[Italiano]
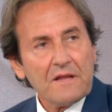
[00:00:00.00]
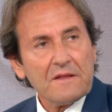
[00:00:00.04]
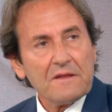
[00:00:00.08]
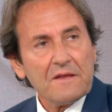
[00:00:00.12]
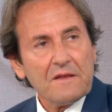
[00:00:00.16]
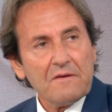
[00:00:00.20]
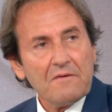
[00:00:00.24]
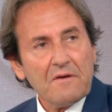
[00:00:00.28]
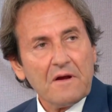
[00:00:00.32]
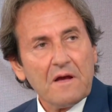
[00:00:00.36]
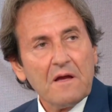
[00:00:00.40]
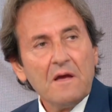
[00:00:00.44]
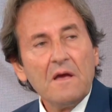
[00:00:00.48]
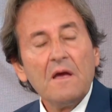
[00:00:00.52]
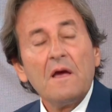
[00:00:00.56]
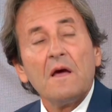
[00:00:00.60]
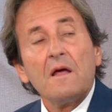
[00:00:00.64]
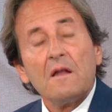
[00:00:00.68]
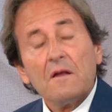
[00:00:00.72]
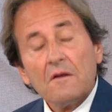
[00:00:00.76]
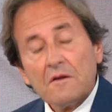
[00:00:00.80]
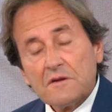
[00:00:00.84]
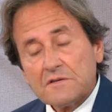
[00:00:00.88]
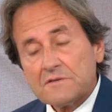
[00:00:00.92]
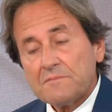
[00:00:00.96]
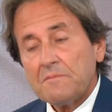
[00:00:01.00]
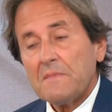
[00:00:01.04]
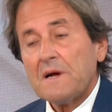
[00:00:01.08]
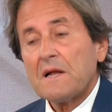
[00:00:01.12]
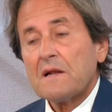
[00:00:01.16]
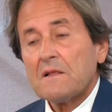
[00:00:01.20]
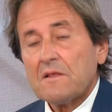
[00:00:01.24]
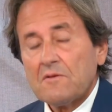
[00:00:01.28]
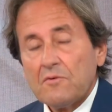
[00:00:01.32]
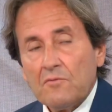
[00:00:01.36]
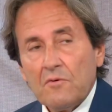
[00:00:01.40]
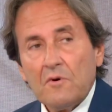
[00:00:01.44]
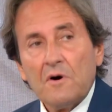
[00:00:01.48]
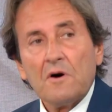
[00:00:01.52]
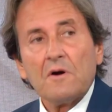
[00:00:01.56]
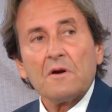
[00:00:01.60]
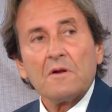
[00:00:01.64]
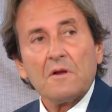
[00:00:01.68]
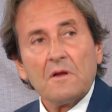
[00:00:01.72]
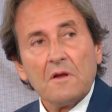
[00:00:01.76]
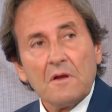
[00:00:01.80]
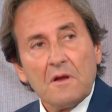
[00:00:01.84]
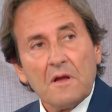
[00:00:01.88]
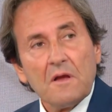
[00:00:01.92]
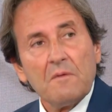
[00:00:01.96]
lo smart working potrebbe lo migliorare la Lo
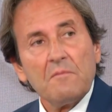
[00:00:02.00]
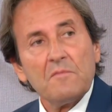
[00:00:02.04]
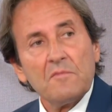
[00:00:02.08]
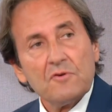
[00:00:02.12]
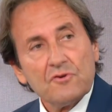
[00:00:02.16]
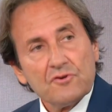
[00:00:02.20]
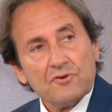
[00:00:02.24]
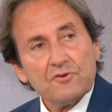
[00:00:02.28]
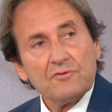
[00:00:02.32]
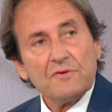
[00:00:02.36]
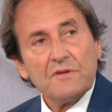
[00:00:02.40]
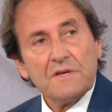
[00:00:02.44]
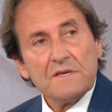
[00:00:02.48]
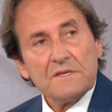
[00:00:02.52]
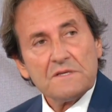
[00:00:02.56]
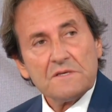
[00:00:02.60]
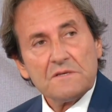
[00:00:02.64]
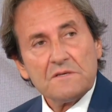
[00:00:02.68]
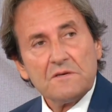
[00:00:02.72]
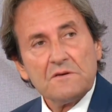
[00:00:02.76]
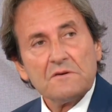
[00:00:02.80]
smart working, a mio giudizio,